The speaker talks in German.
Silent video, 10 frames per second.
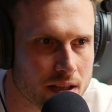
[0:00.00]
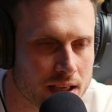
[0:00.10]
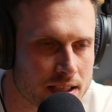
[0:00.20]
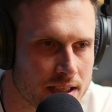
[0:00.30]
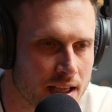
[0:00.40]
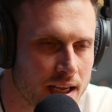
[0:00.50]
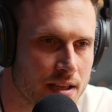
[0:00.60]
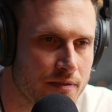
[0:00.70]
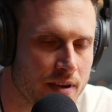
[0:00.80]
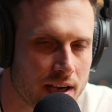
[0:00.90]
ist dann
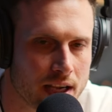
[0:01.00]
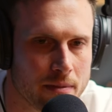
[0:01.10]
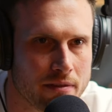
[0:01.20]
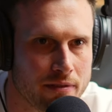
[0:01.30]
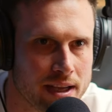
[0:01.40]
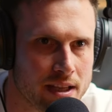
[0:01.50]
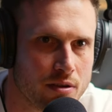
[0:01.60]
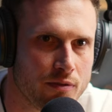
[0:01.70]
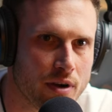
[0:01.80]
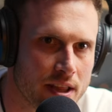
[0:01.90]
halt die Frage immer, fährt er
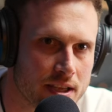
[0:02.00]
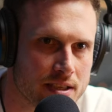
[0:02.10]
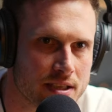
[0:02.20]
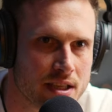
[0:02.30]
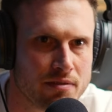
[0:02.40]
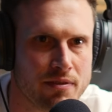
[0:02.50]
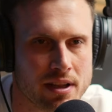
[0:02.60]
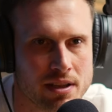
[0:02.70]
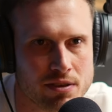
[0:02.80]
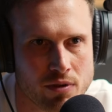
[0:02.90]
noch woanders hin,
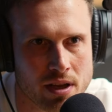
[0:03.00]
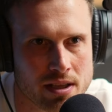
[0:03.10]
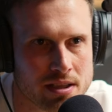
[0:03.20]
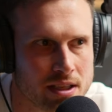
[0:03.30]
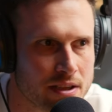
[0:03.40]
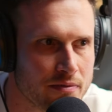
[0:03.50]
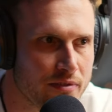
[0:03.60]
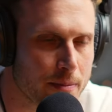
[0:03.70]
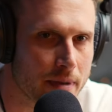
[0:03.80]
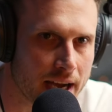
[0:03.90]
fährt er nicht woanders hin,
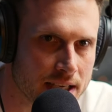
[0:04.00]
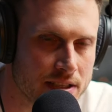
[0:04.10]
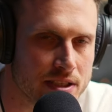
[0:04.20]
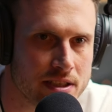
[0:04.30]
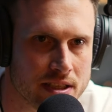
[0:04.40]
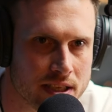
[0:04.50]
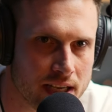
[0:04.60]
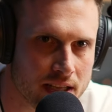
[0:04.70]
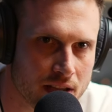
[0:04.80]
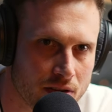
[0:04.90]
wie berechne ich die
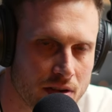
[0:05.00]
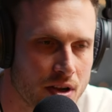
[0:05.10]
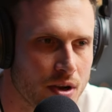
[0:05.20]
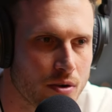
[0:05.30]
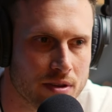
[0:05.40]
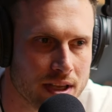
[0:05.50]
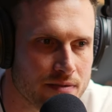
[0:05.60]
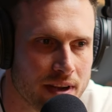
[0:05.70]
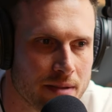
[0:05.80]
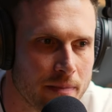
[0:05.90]
Zeit dann noch? Und
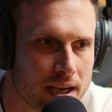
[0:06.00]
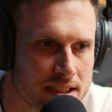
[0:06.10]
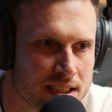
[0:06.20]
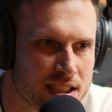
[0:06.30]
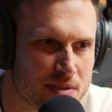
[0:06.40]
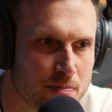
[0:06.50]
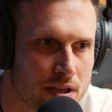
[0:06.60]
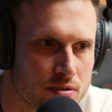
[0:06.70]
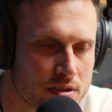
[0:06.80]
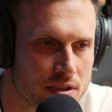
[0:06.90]
das waren meistens
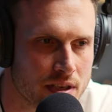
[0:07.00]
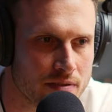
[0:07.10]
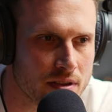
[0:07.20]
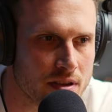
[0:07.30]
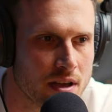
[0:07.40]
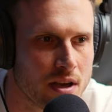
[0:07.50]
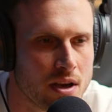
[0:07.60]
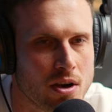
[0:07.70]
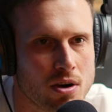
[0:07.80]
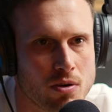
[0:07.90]
Minusgeschäfte
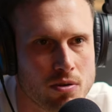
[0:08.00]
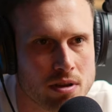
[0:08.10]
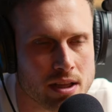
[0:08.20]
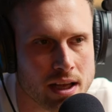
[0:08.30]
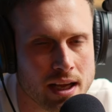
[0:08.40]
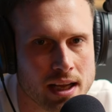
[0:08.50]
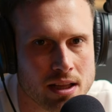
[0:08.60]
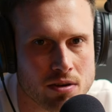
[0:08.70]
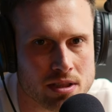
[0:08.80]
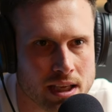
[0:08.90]
und dann
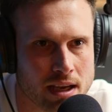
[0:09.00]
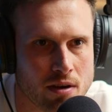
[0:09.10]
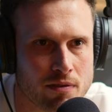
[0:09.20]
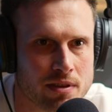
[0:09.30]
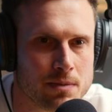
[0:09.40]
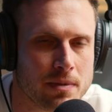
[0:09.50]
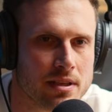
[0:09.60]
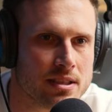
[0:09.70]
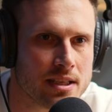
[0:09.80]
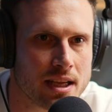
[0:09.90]
halt auch sehr oft, dass man
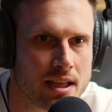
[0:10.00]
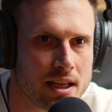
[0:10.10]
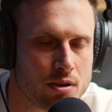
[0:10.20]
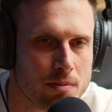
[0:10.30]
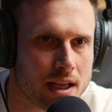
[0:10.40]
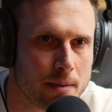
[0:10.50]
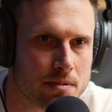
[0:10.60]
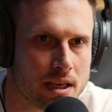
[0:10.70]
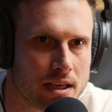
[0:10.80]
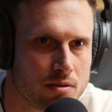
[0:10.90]
diese Sachen halt komplett
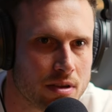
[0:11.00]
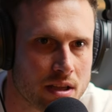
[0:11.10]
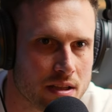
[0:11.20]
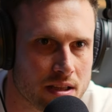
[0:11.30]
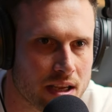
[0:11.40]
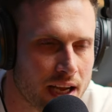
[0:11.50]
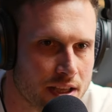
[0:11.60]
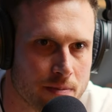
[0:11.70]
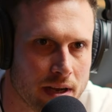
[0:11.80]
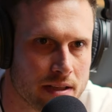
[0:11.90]
absagt und gar
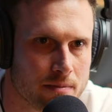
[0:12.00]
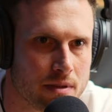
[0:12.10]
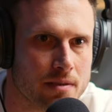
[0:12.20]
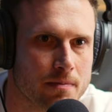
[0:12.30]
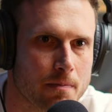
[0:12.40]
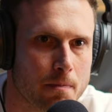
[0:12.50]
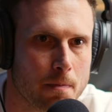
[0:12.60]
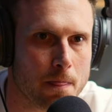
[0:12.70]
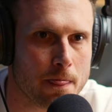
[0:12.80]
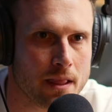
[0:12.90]
nicht mehr annimmt.
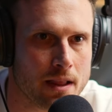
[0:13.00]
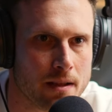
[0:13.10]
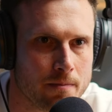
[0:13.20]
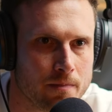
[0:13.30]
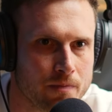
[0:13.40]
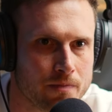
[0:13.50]
Wie sieht das jetzt aus